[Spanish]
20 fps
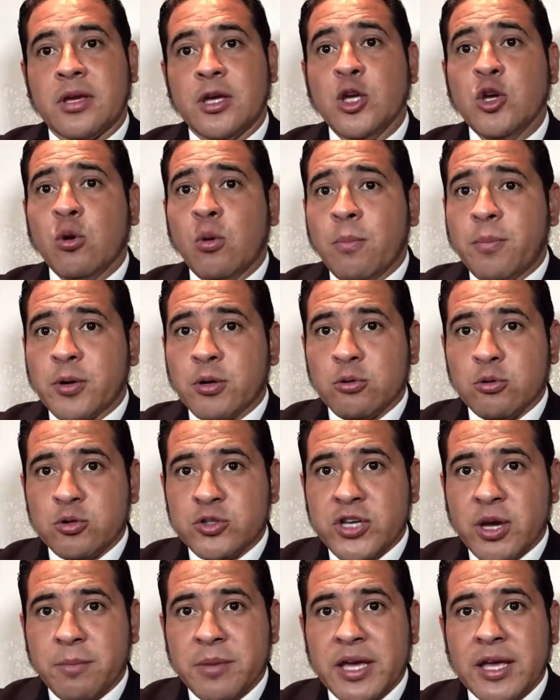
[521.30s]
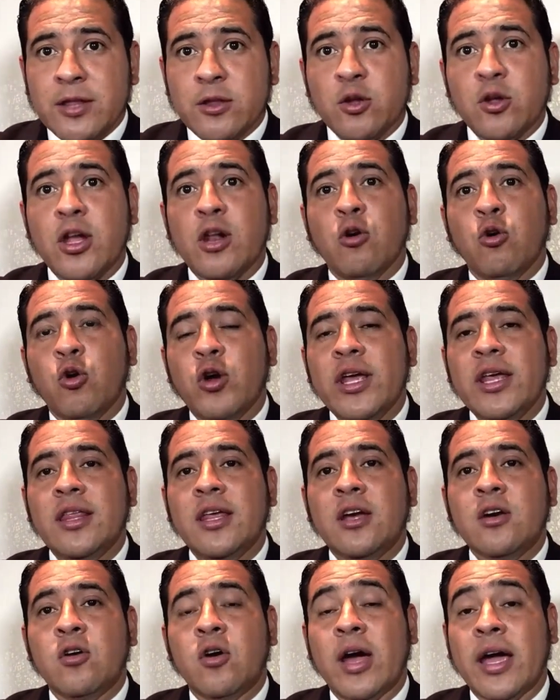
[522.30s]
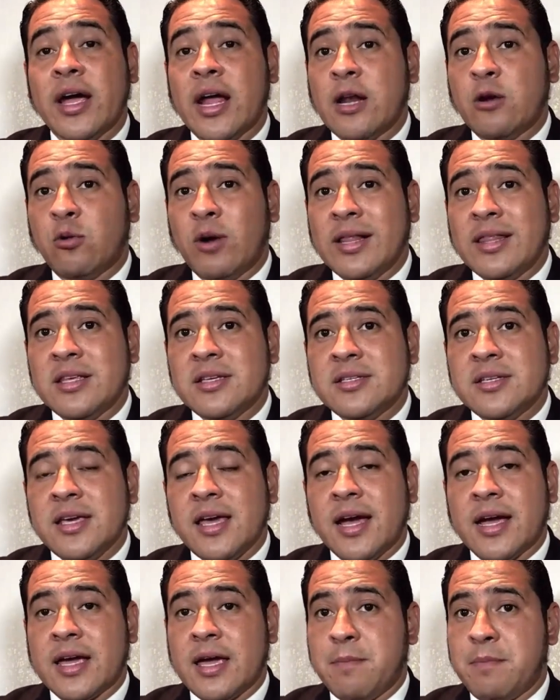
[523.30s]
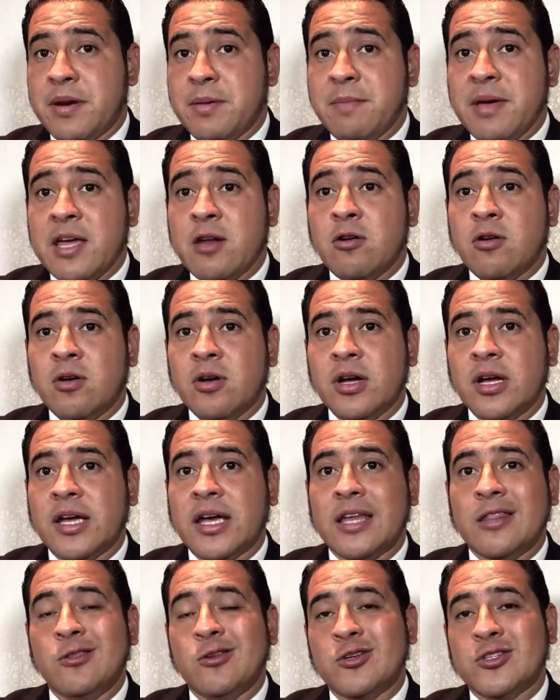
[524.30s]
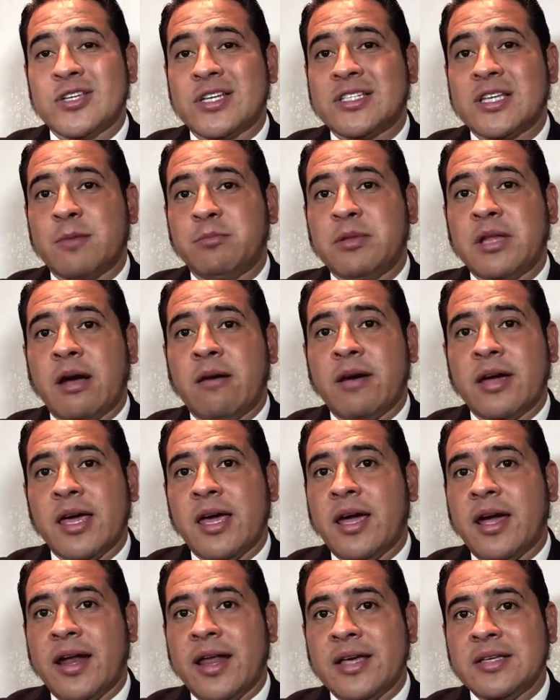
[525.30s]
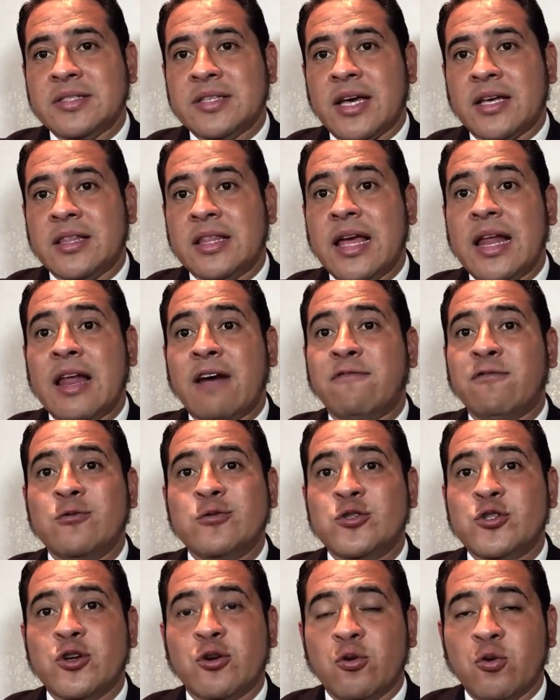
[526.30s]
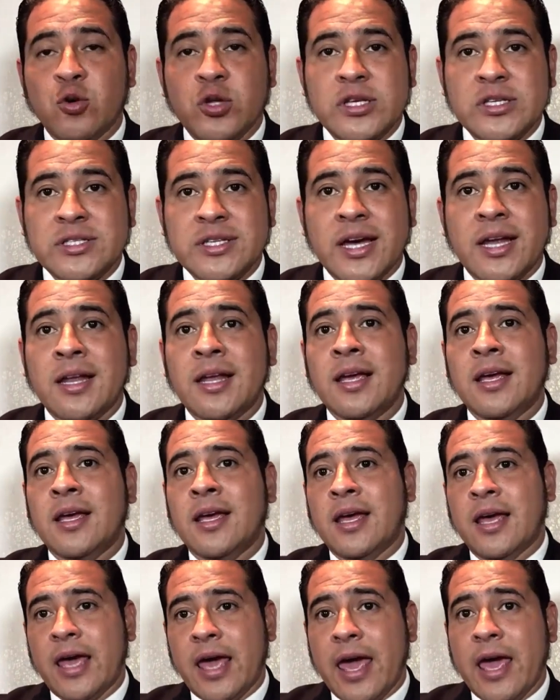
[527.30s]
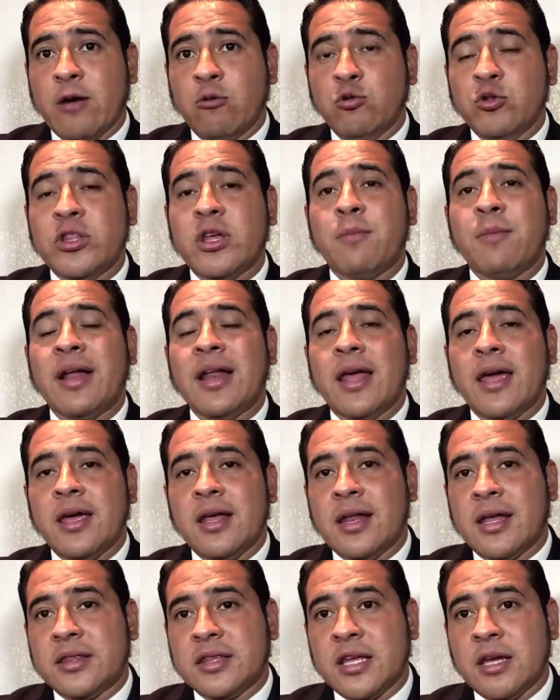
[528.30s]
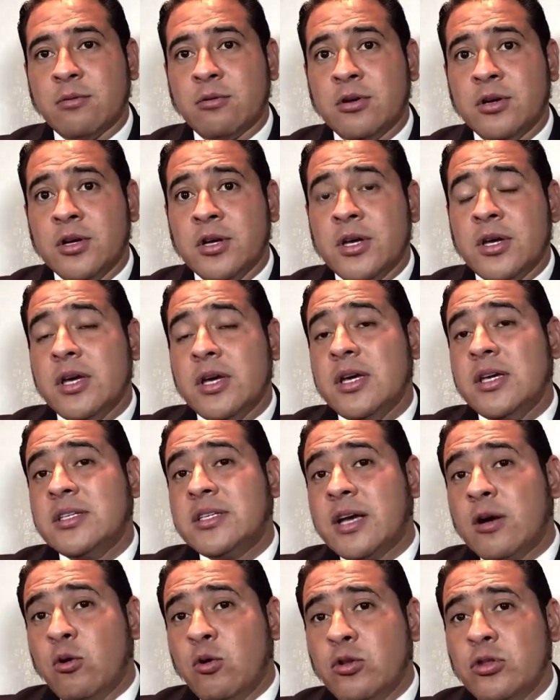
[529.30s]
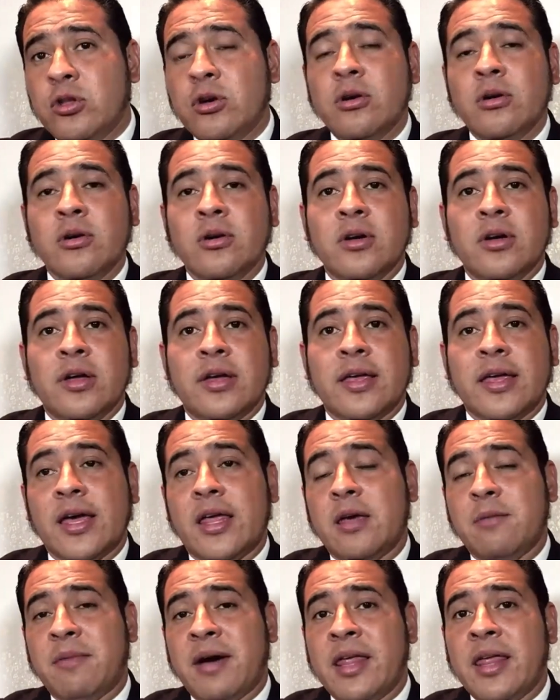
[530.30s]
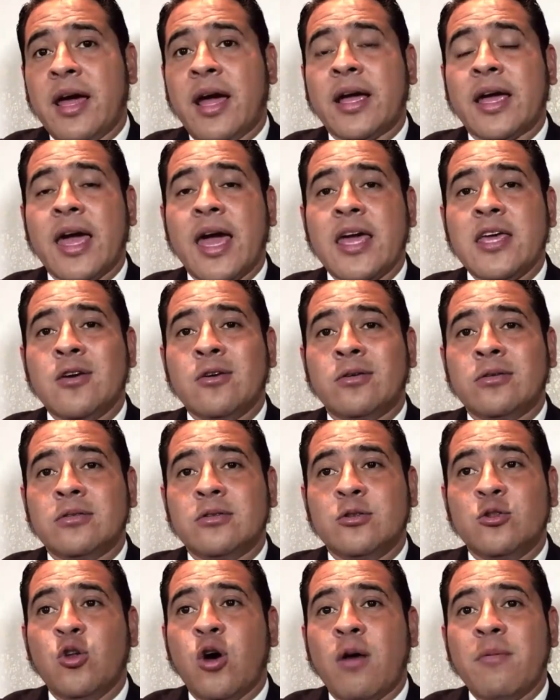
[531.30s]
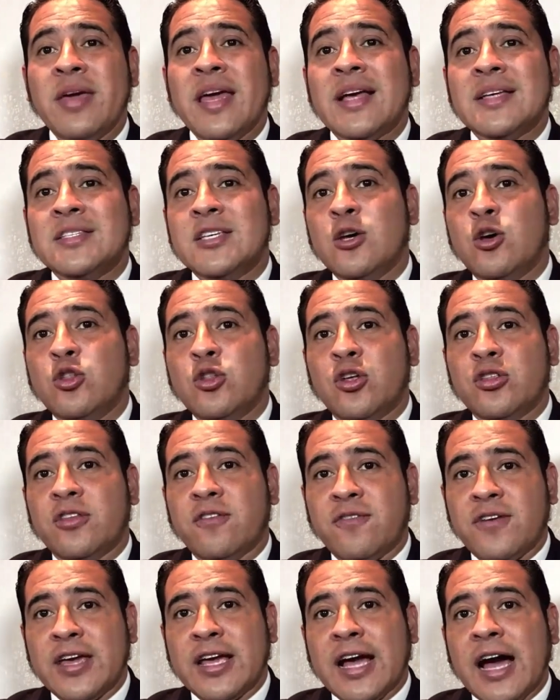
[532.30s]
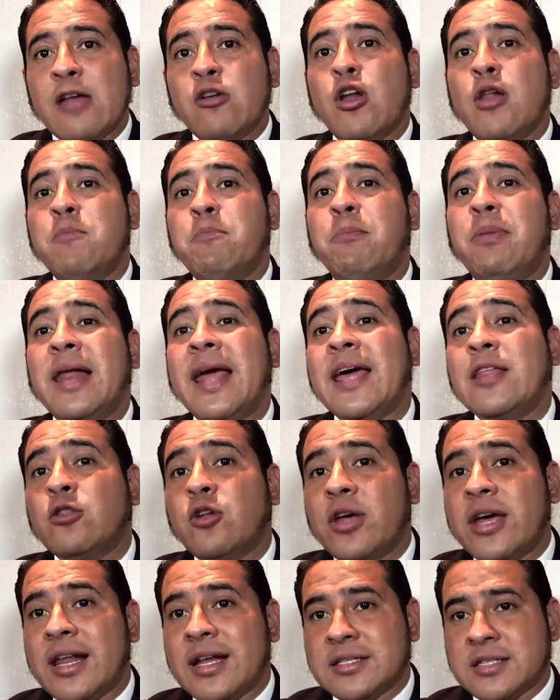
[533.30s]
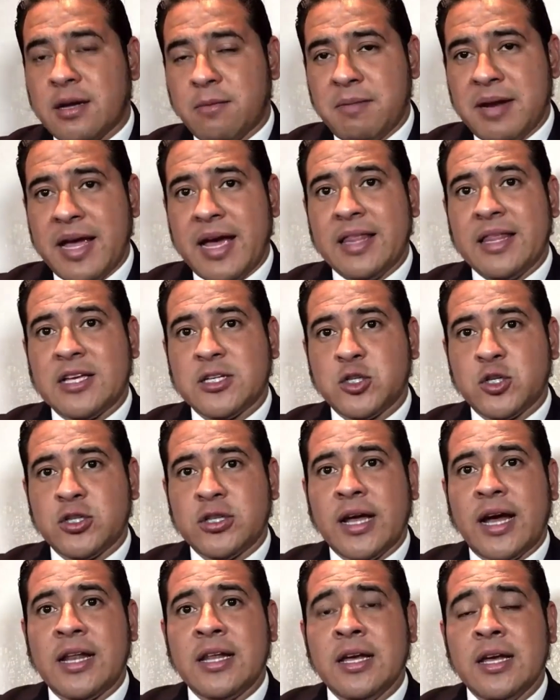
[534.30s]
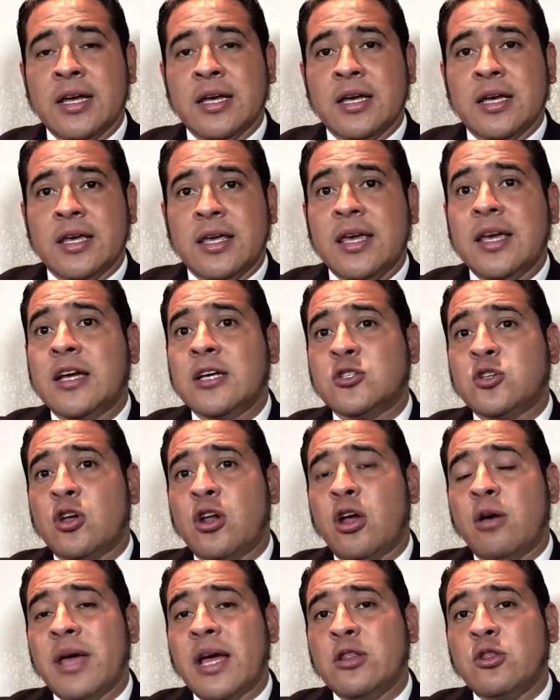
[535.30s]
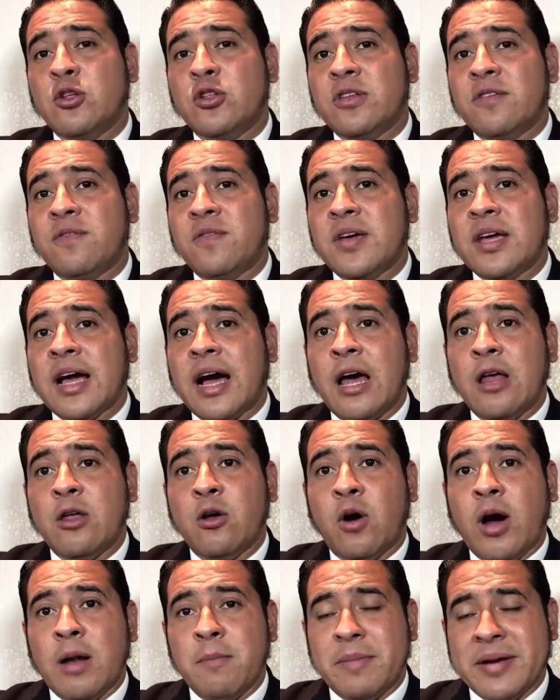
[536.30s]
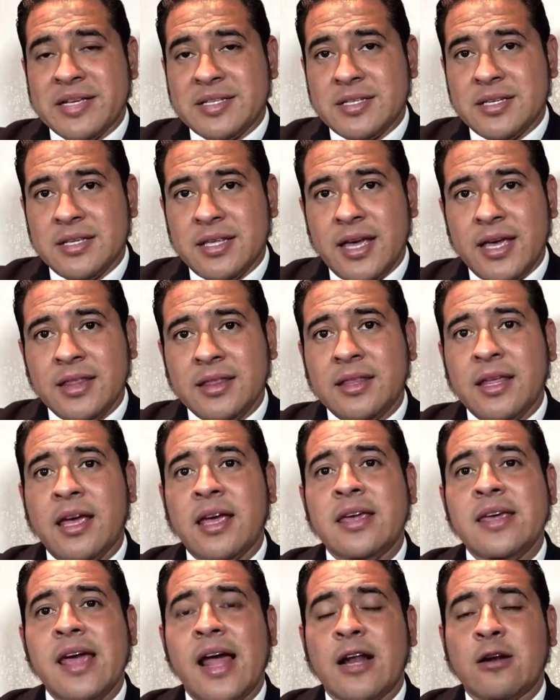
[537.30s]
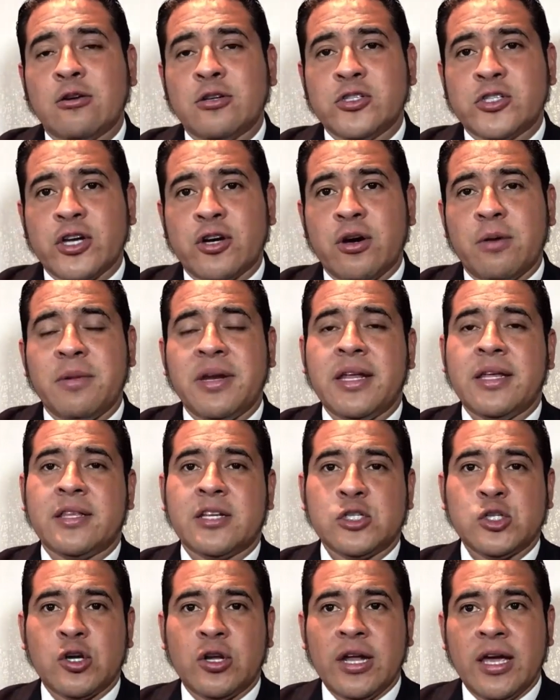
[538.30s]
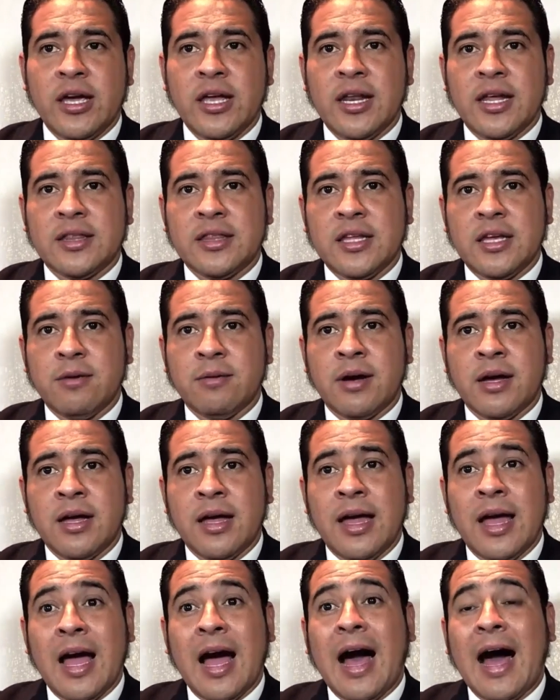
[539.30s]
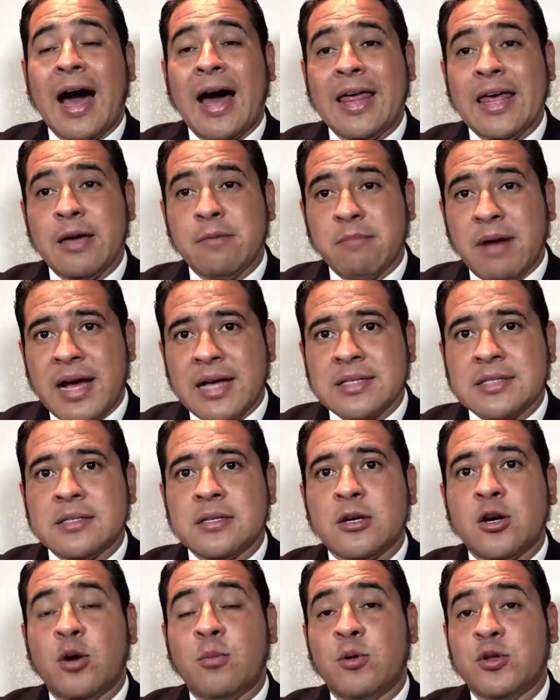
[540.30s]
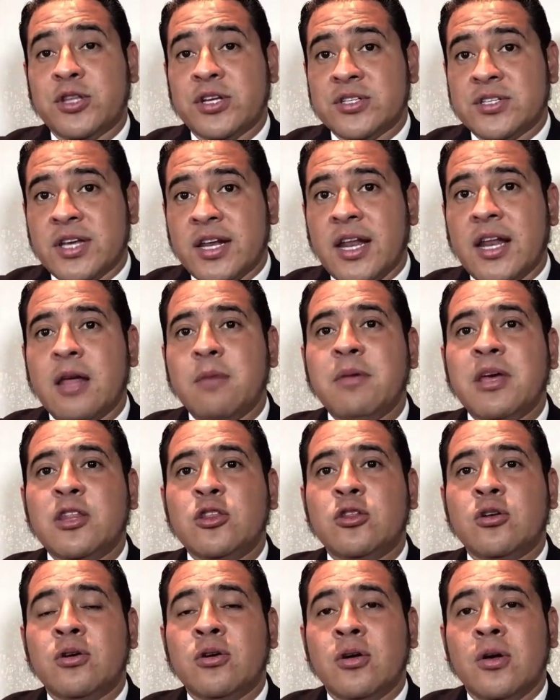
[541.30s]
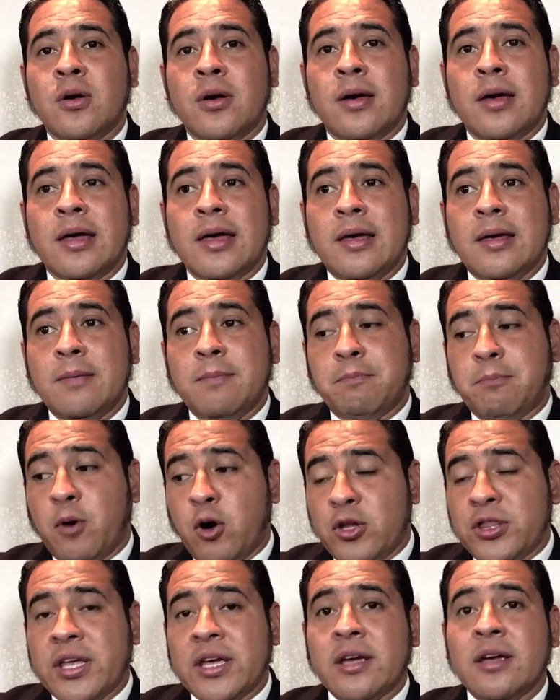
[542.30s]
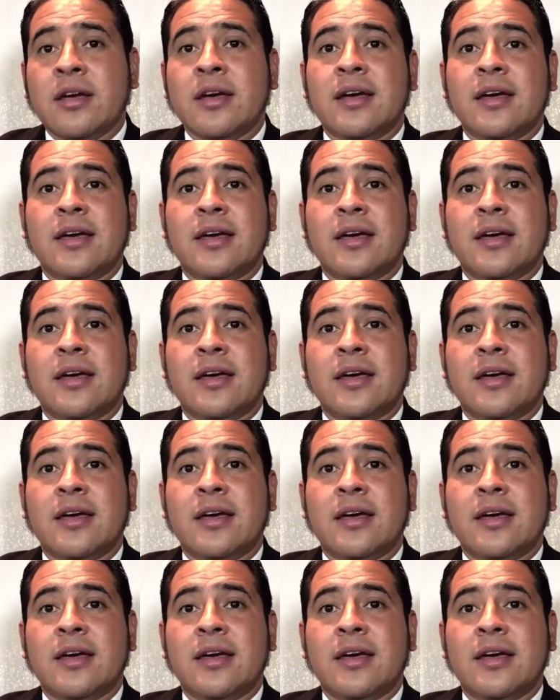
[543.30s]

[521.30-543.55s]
y un pronunciamiento del jurídico en el cual decía que primero que no se aceptaban injerencias de la función judicial en un tema legislativo y segundo que además de aquello no había sido notificado el pleno de la Asamblea Nacional y que solo habían notificado al presidente y al Consejo de Administración Legislativo. Además, como tercer elemento, ponen